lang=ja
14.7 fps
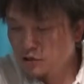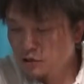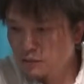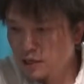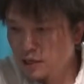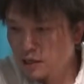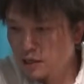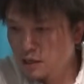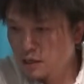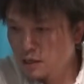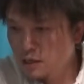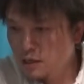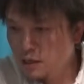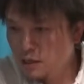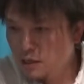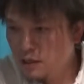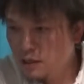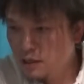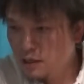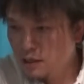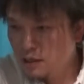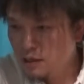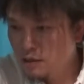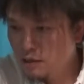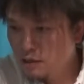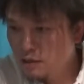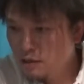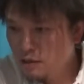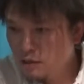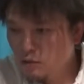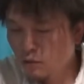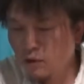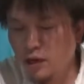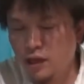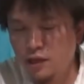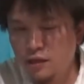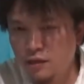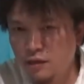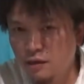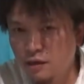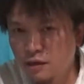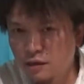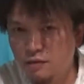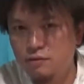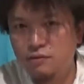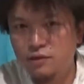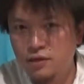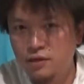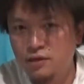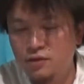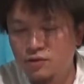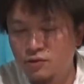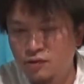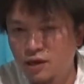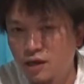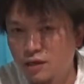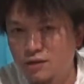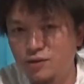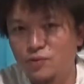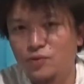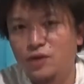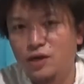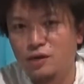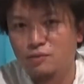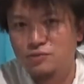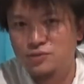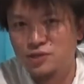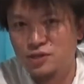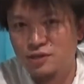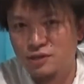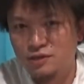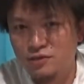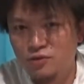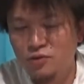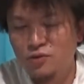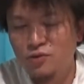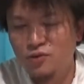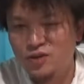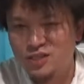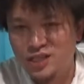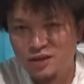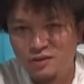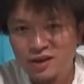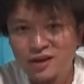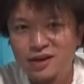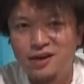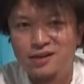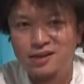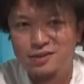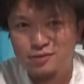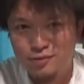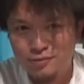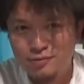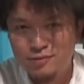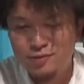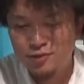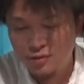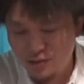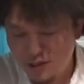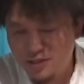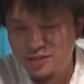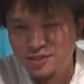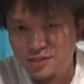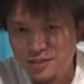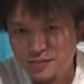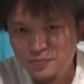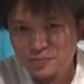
曲目、えー、ここら辺で、あ、聞いてる人、あっと思ったかもしれない。今日は爽やかだぞ。そうです。